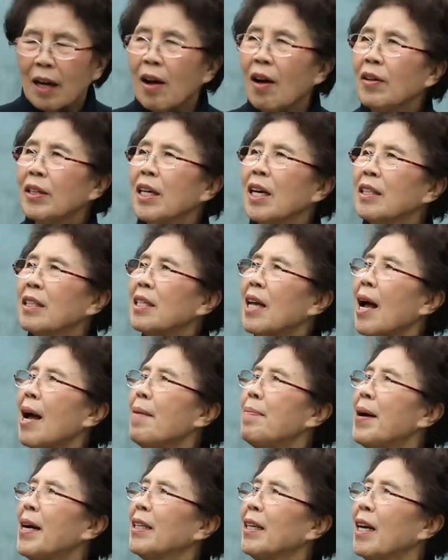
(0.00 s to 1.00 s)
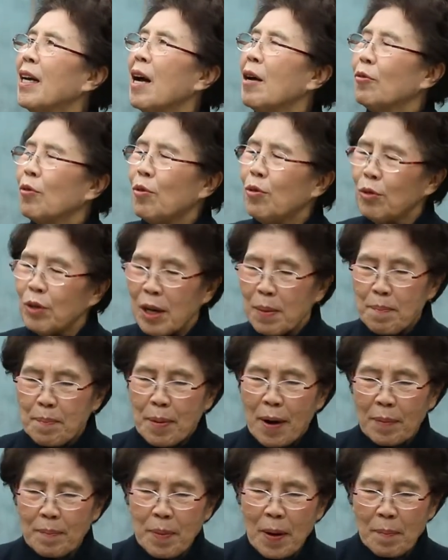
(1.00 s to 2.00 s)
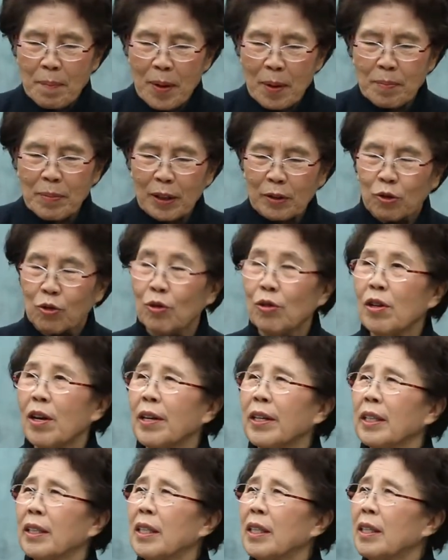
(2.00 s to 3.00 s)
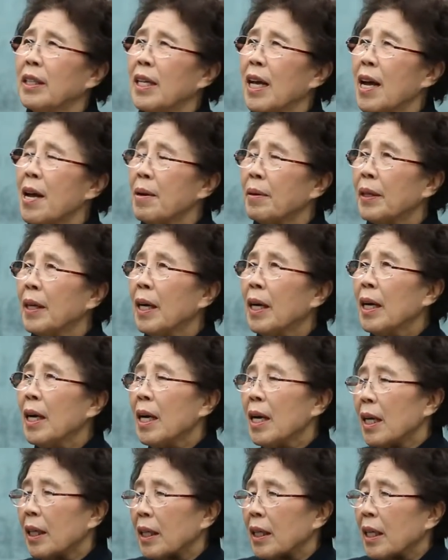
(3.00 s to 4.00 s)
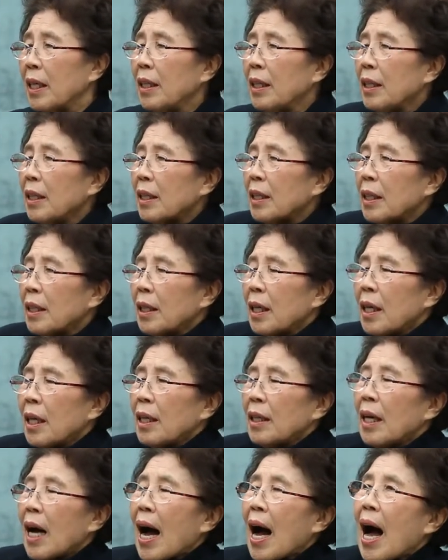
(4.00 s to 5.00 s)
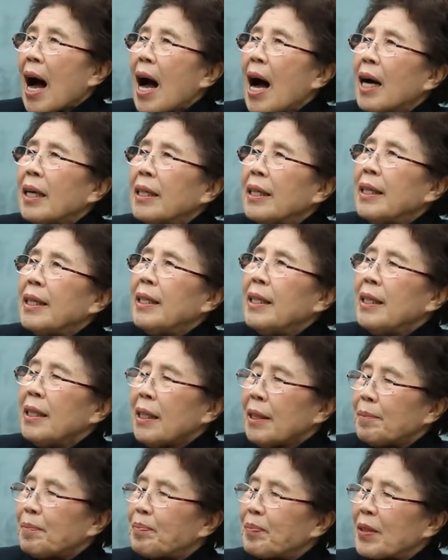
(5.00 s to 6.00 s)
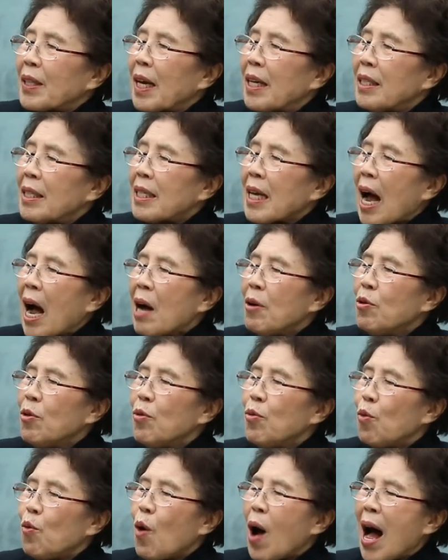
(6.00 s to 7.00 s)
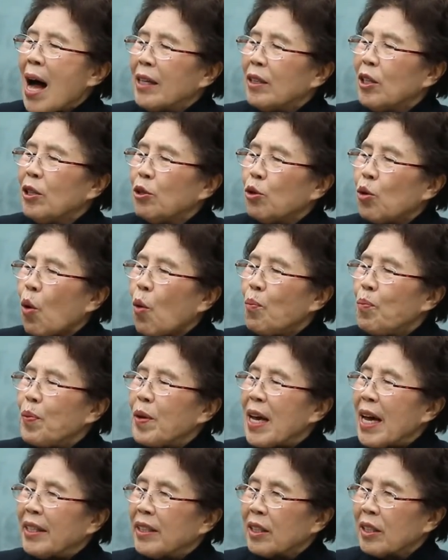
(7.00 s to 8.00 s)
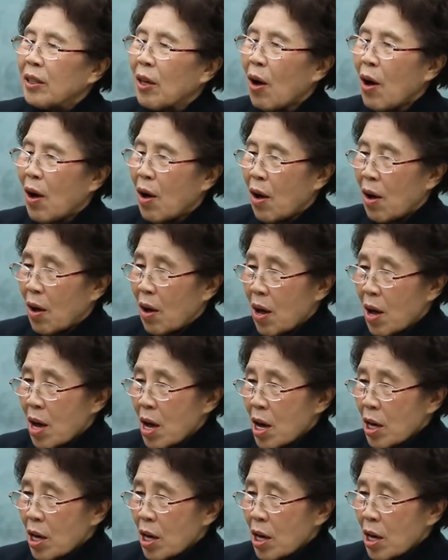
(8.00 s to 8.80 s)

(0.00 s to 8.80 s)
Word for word: 거기에 사방에가 굴이 펑펑펑펑 뚫려 있는데 그, 그 사울 왕을 도피해서